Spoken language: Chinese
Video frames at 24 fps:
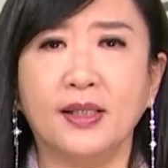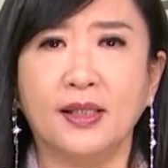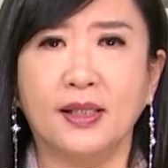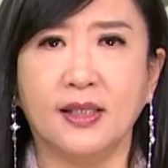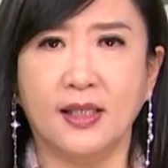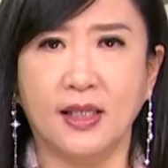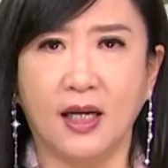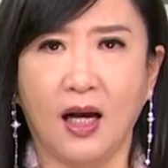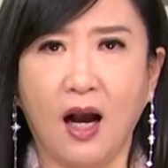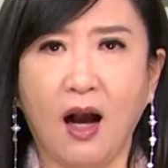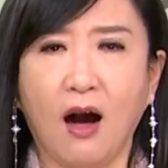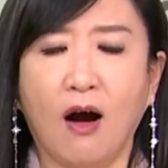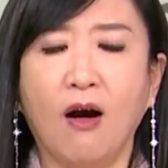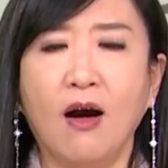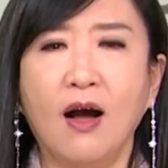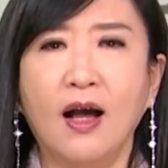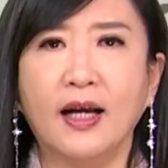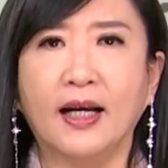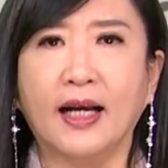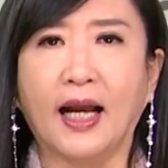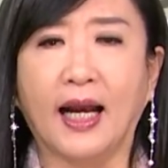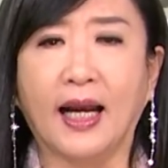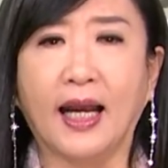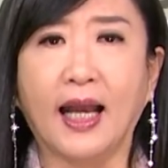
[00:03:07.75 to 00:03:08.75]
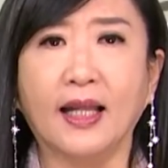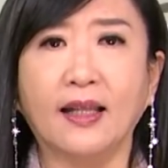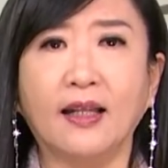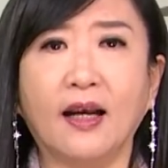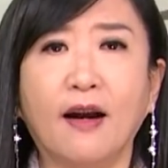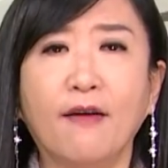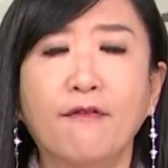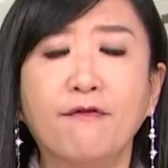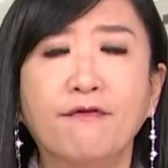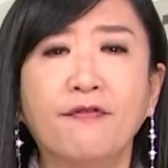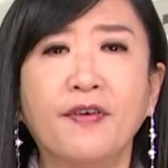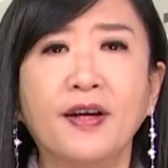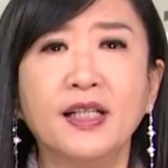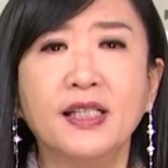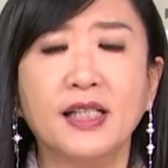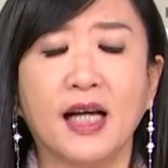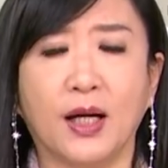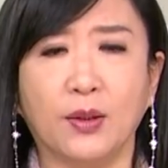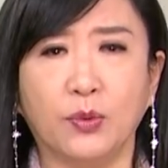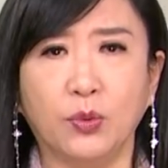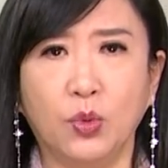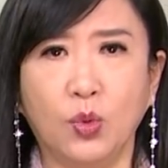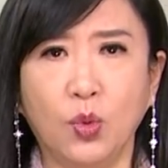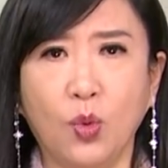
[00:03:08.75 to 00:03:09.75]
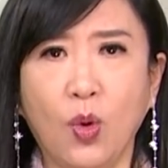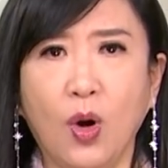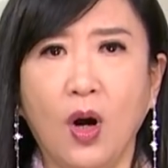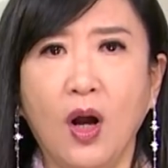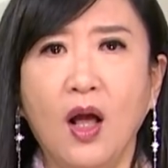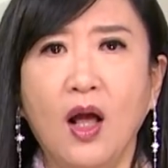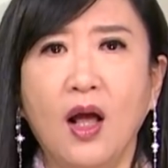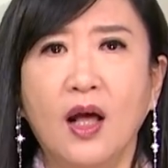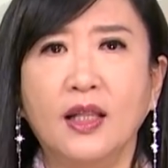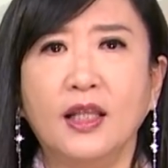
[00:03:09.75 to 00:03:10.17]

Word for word: 七号，感慨当然非常多。